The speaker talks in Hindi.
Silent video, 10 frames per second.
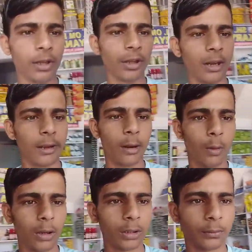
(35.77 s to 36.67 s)
इधर लगा
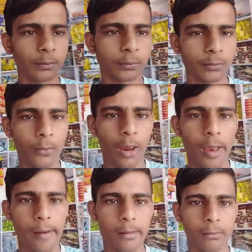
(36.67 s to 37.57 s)
हुआ
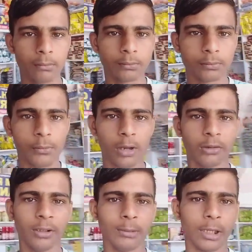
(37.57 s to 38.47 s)

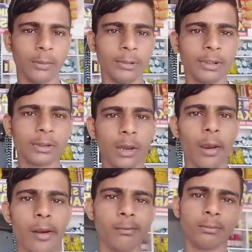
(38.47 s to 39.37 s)
है ये बना भी
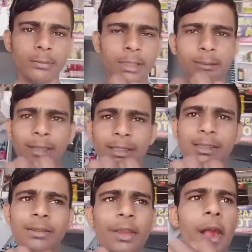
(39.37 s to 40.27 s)
मतलब
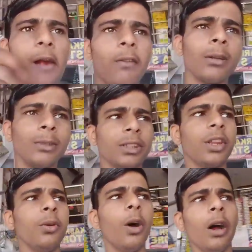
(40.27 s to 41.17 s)
वन मंथ
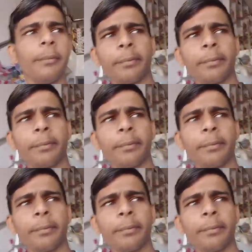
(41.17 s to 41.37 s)
ही हुआ